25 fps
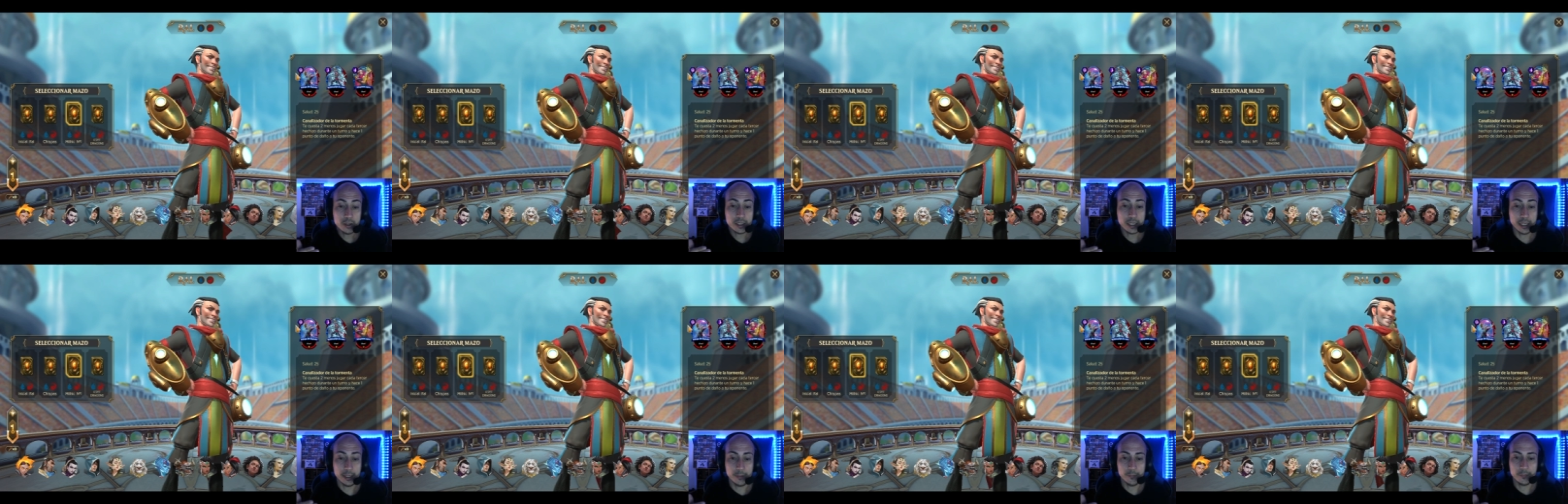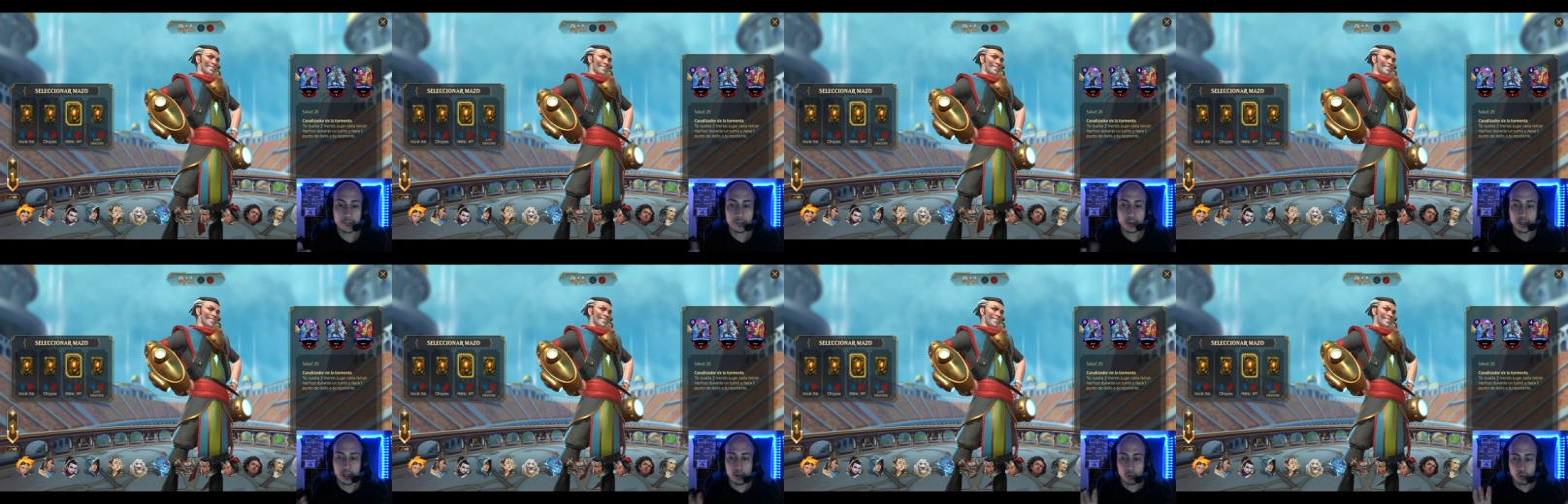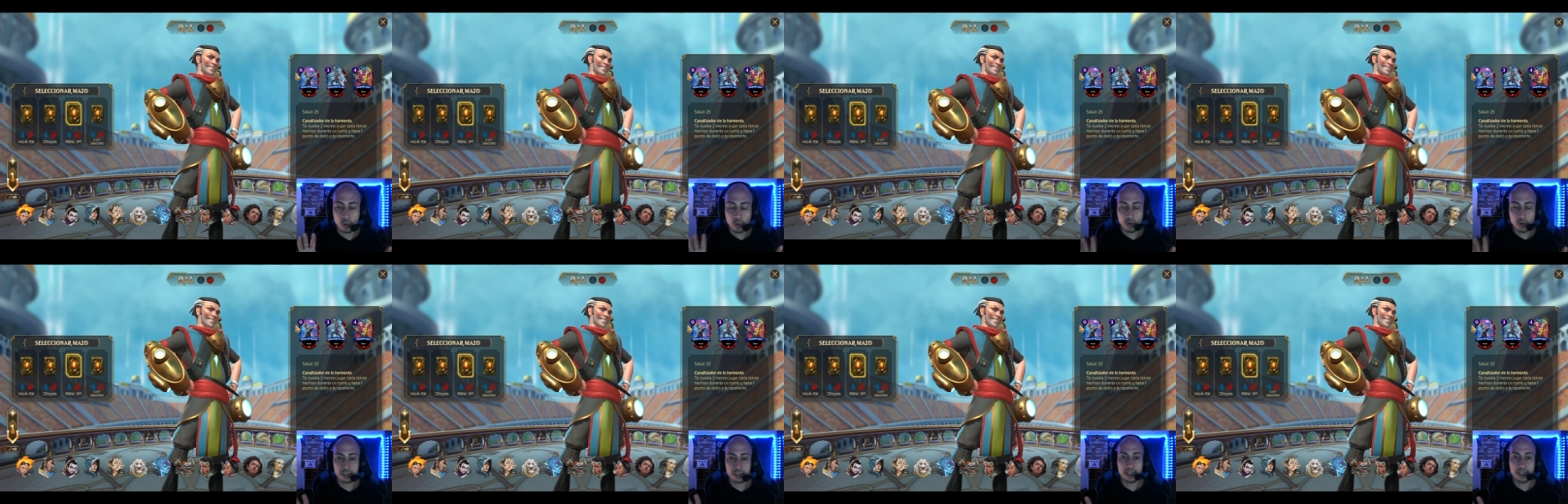que el
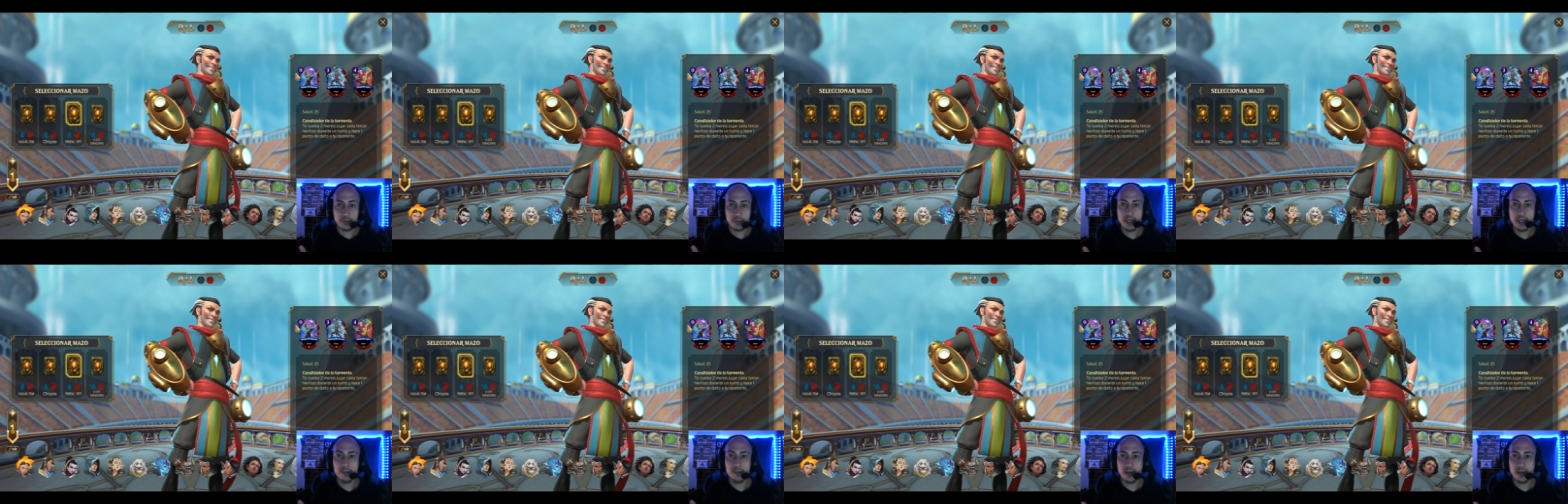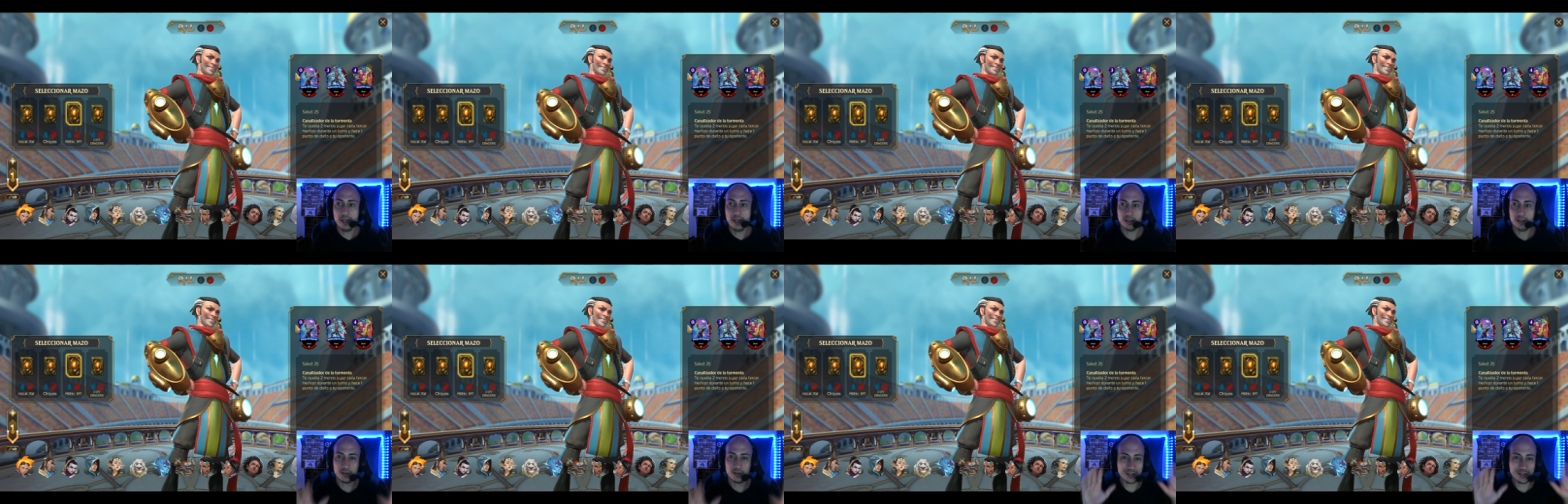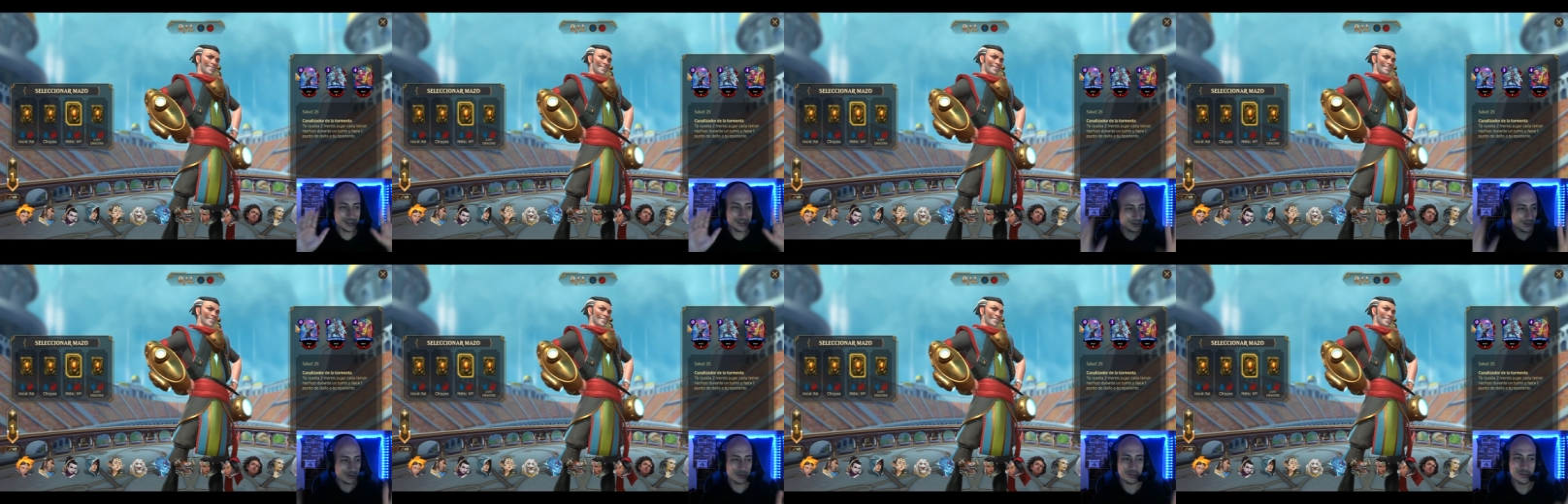juego está bien, ¿vale?
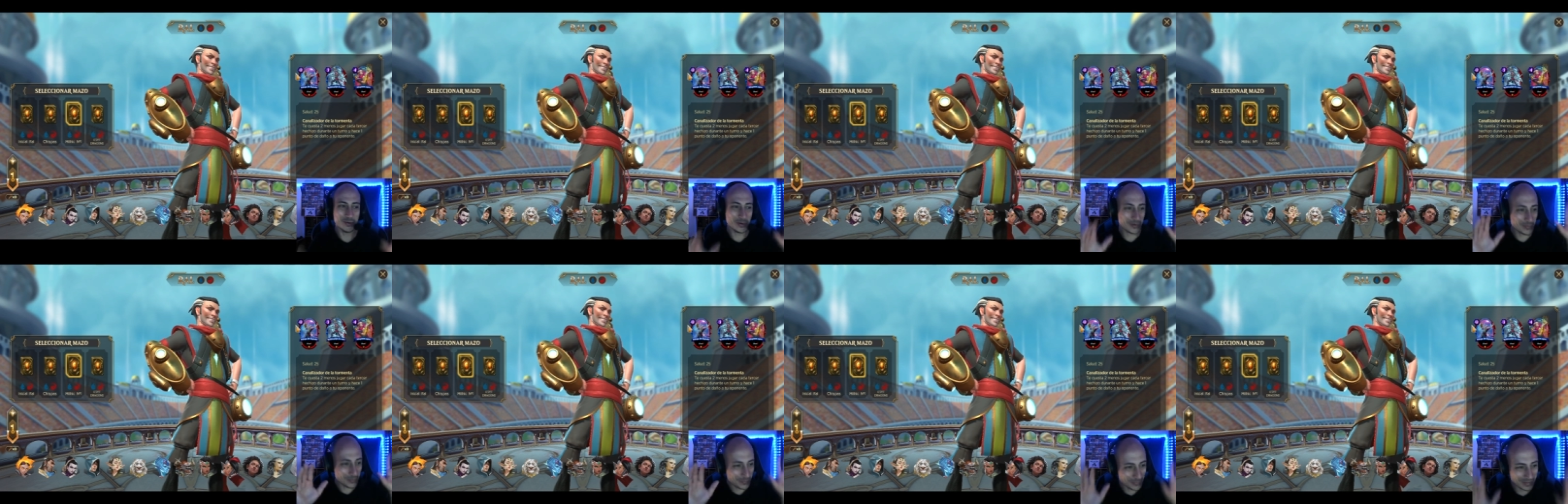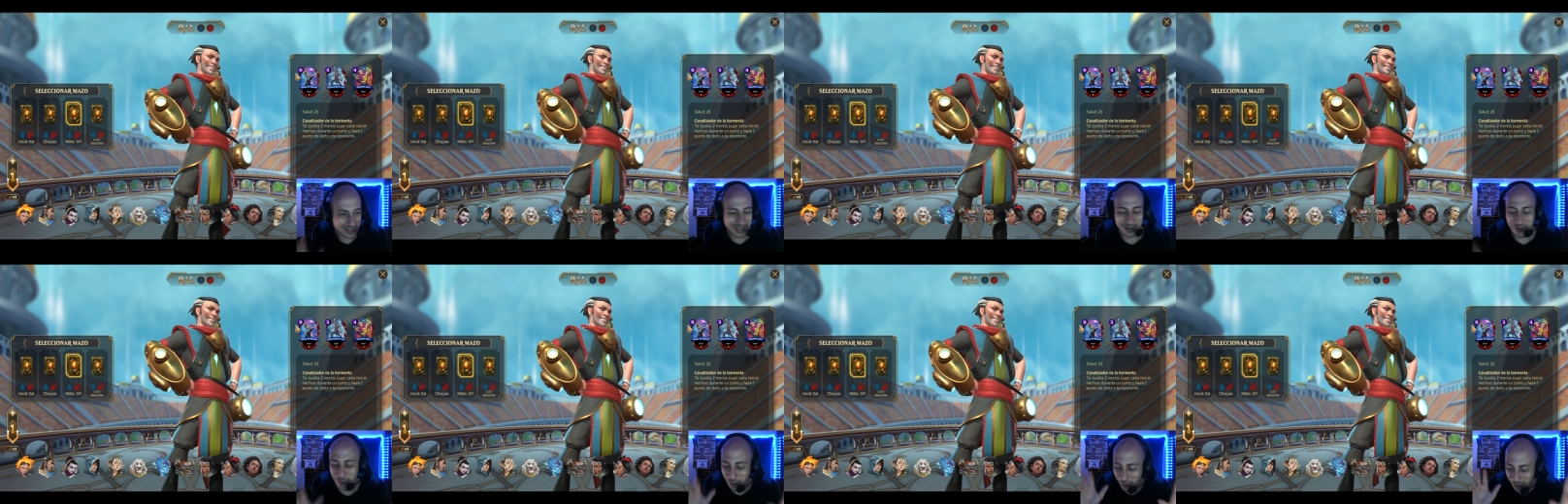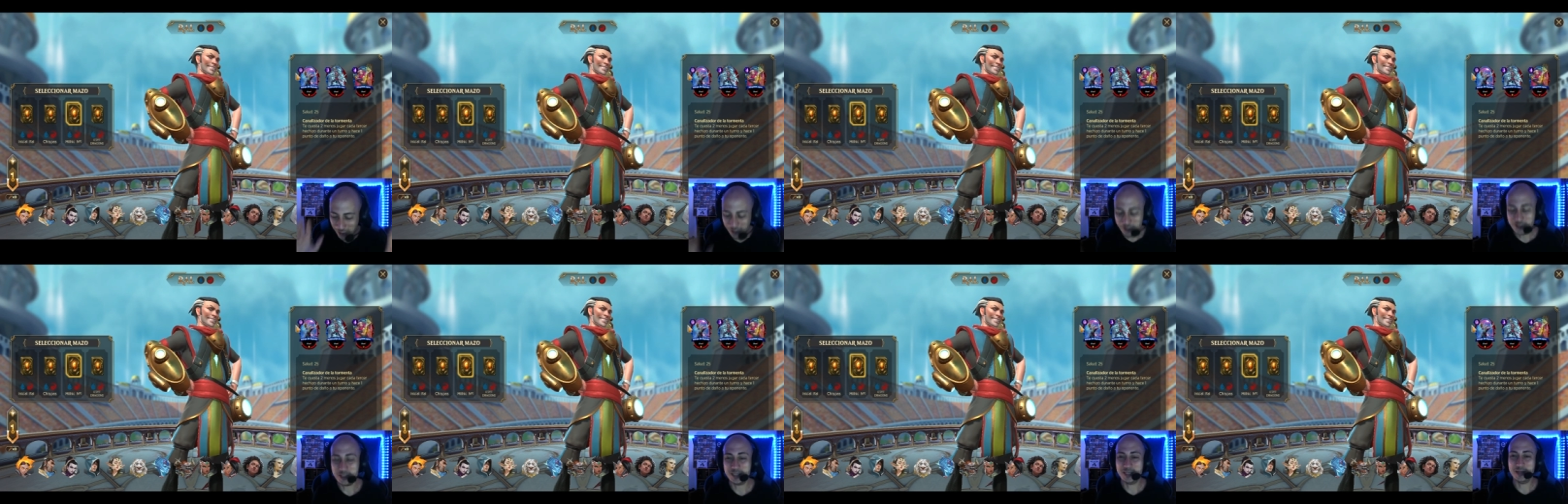lo que
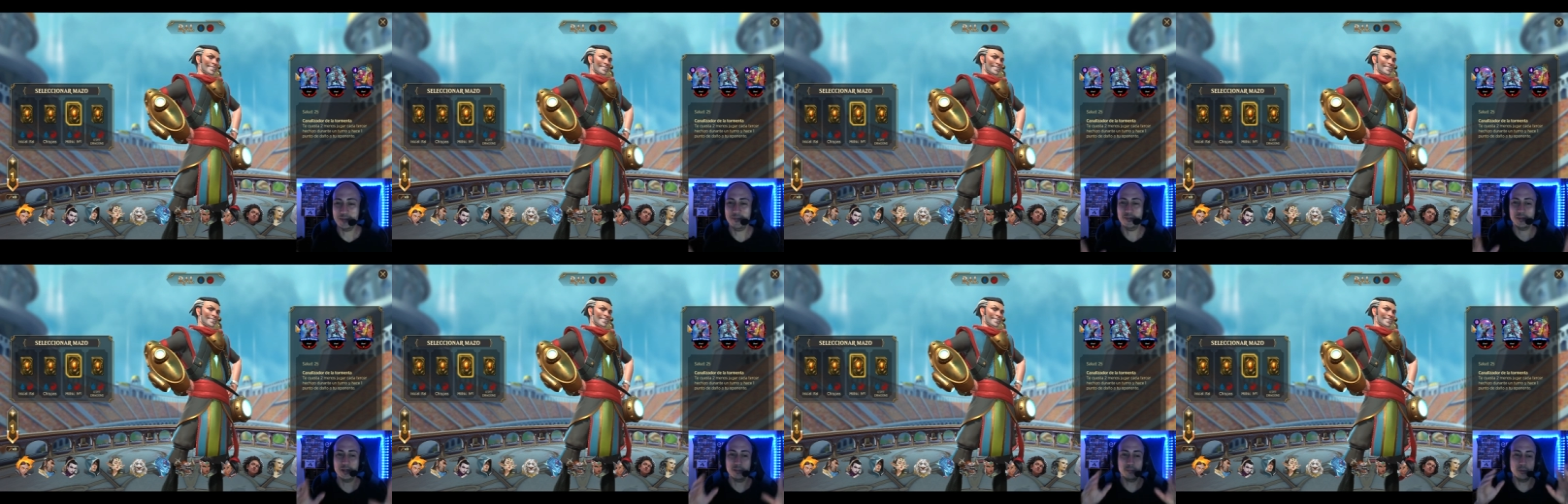digo siempre,